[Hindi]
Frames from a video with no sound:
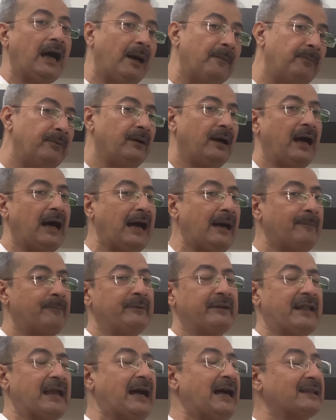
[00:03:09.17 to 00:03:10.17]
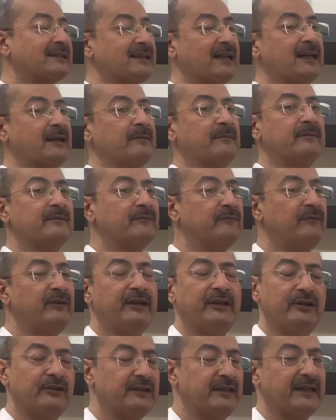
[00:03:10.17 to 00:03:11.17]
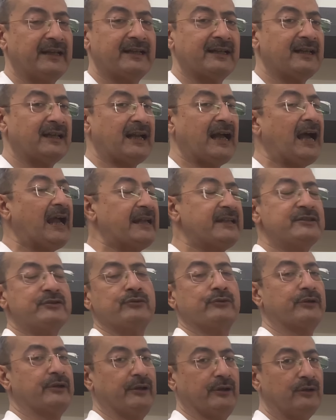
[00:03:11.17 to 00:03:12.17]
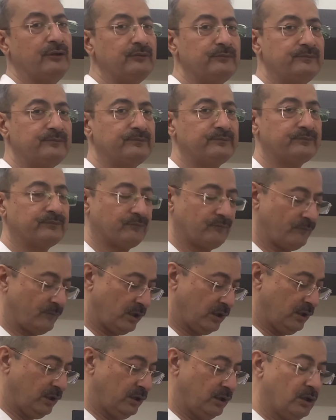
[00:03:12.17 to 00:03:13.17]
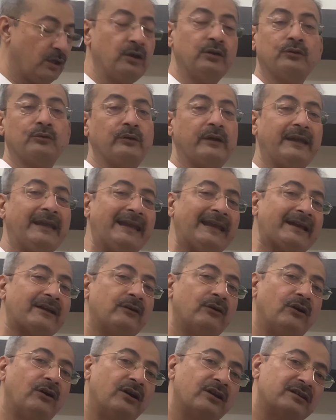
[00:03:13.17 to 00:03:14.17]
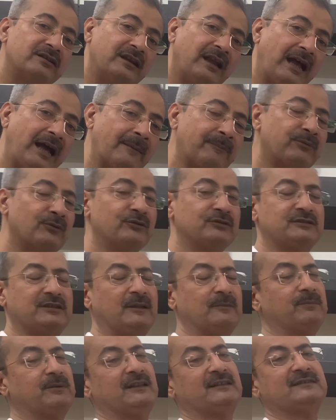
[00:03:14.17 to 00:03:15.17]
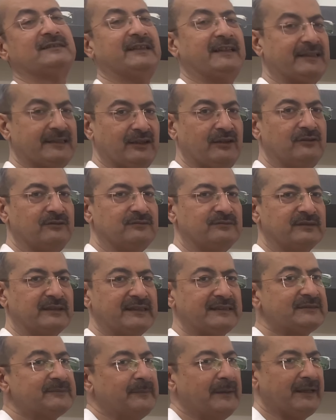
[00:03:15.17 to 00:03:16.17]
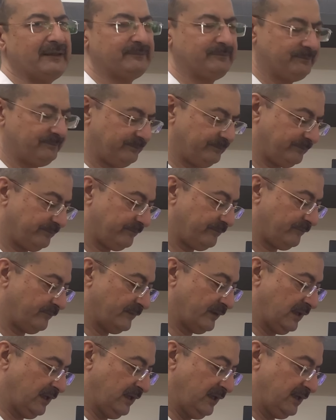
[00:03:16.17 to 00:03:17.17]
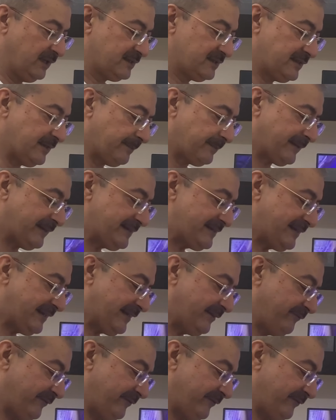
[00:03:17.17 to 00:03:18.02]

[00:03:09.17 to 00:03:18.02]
अब आप यहां तक वीडियो देखकर आई चुके हो तो एक और आपको सरप्लस देता हूं इसमें जब किसी की